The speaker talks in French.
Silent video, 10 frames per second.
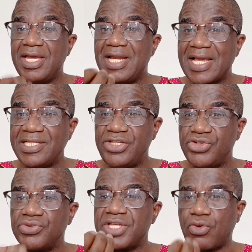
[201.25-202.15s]

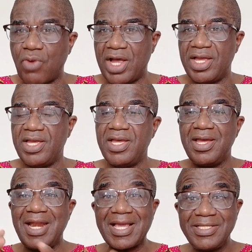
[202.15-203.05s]
L'acquisition, c'est quoi
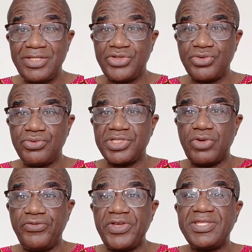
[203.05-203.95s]
L'acquisition, c'est
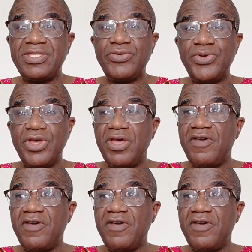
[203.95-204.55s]
le fait de